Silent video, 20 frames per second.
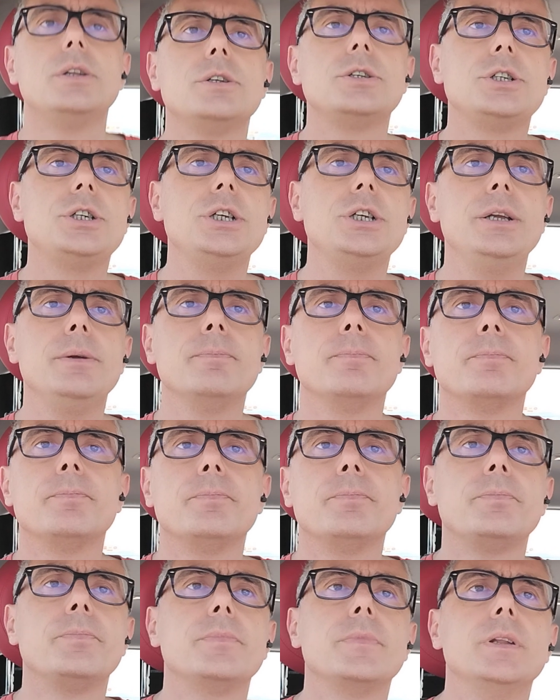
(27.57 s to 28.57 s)
ci
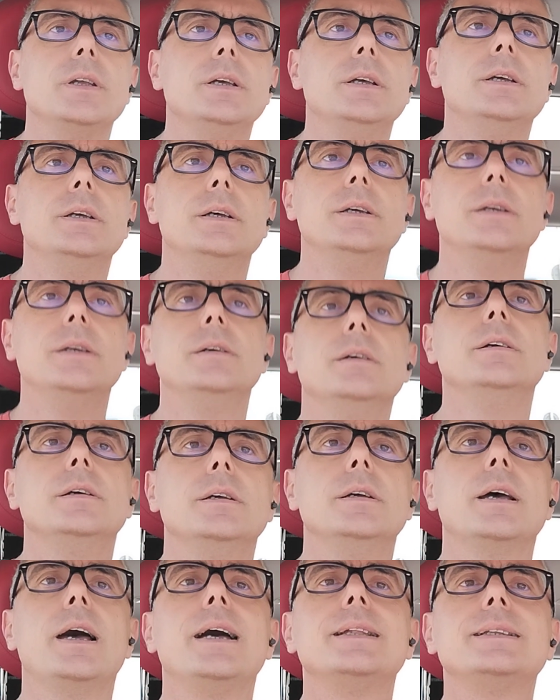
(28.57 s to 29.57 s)

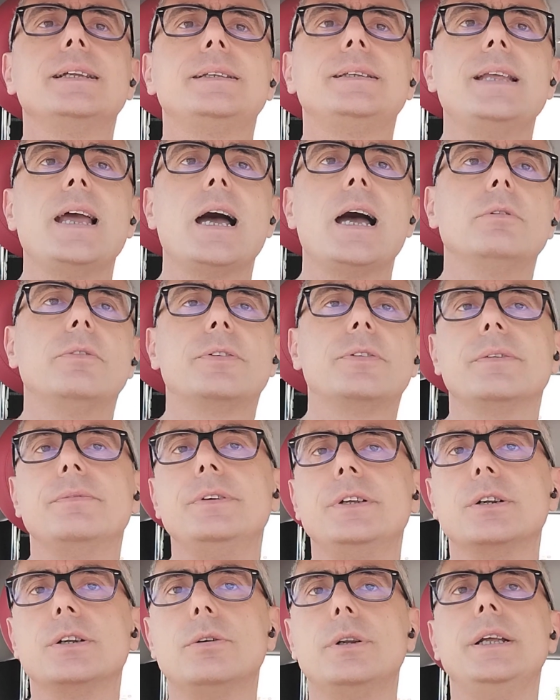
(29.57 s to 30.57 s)
eh, adattiamo fra
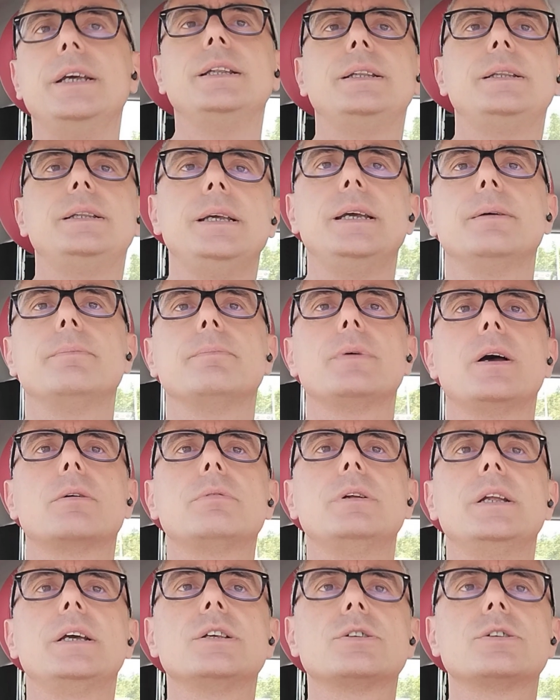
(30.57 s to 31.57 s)
virgolette a
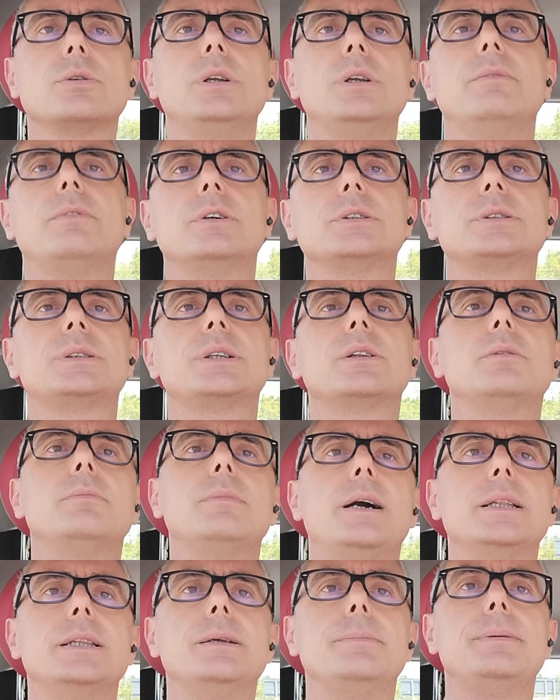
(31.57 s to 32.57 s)
quelle che sono le vostre
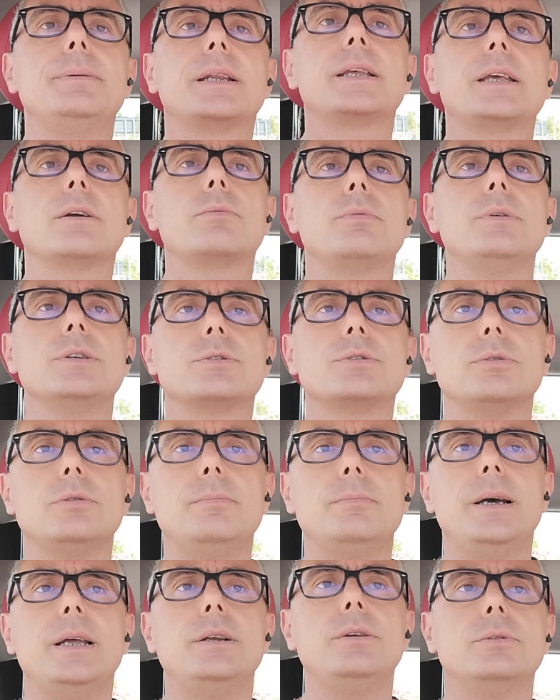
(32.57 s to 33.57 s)
domande perché questo è il
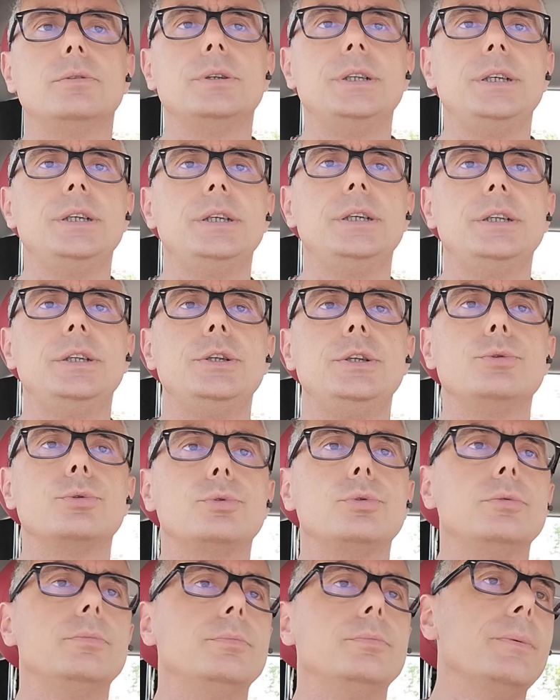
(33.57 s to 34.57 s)
bello di, di
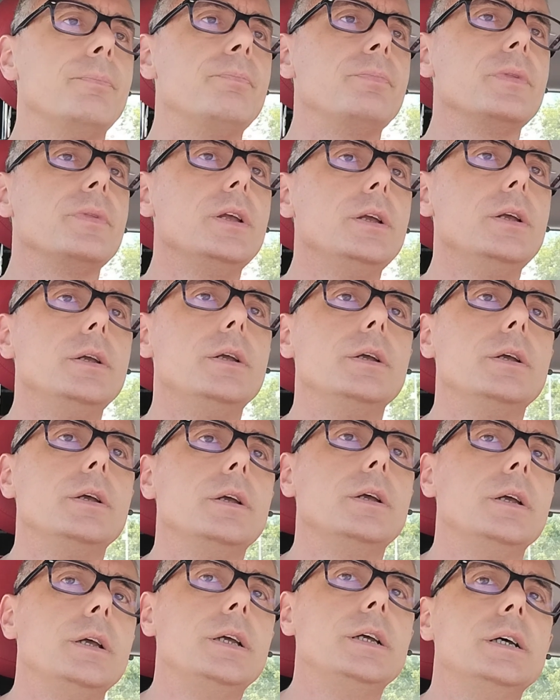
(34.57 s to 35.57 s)
YouTube.
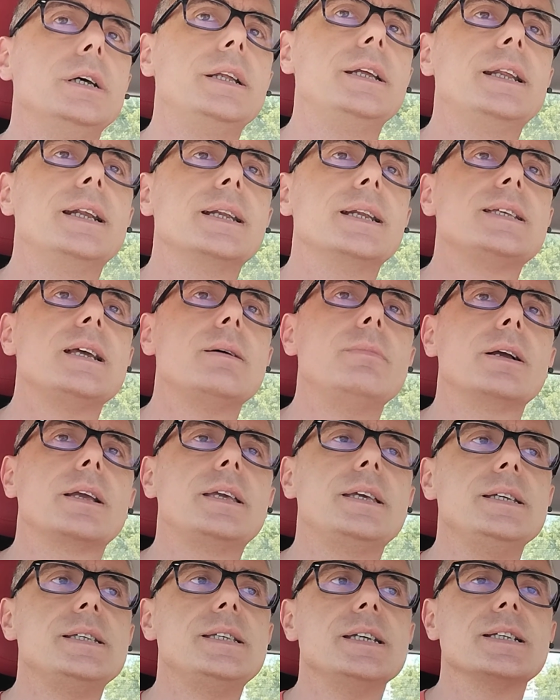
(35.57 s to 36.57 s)
Eh, ringraziamo anche
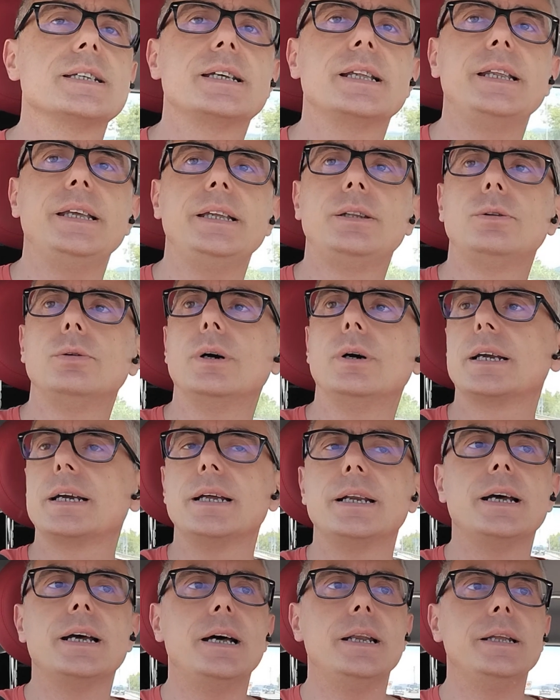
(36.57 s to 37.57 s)
chi si è iscritto al
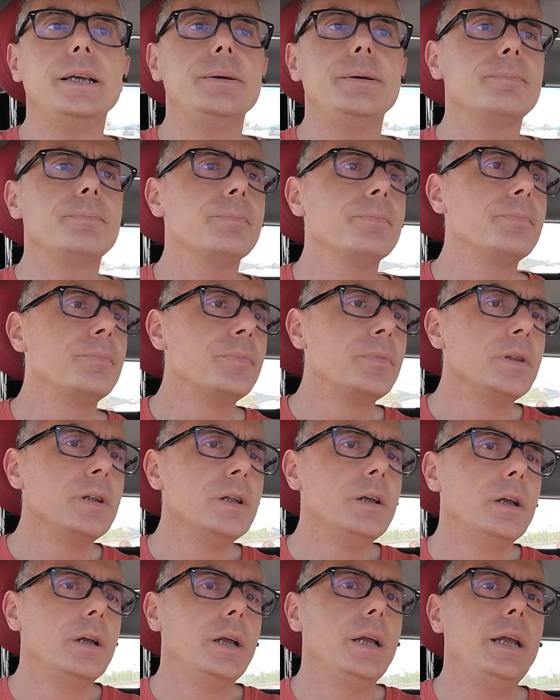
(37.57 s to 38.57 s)
canale
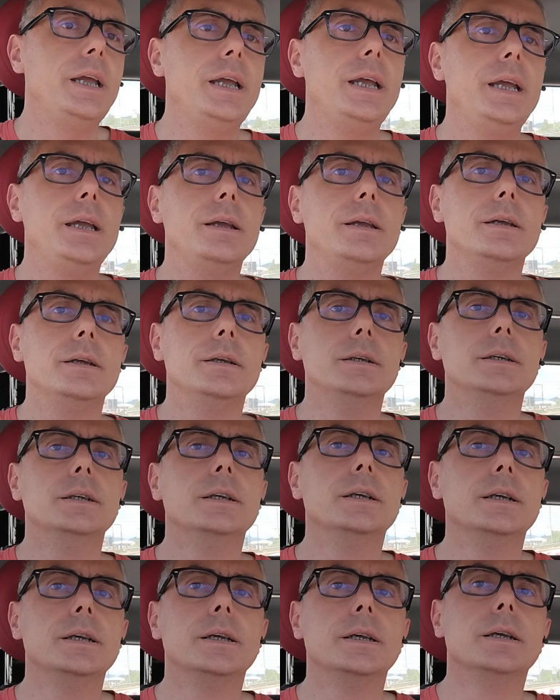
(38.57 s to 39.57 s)
e
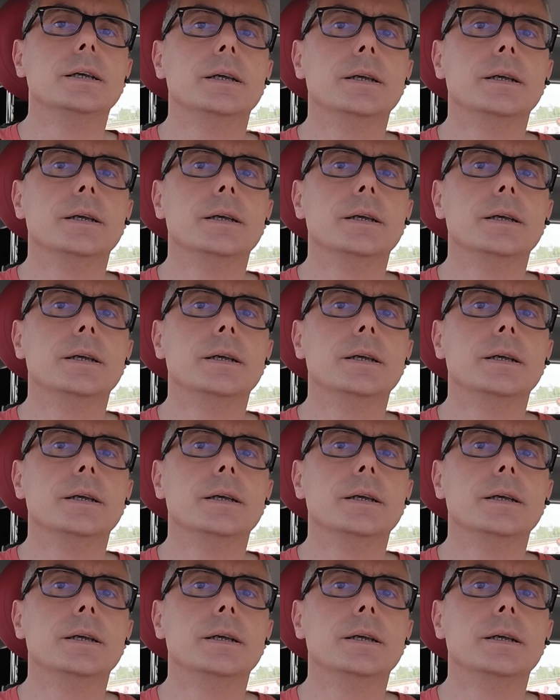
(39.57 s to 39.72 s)
eh,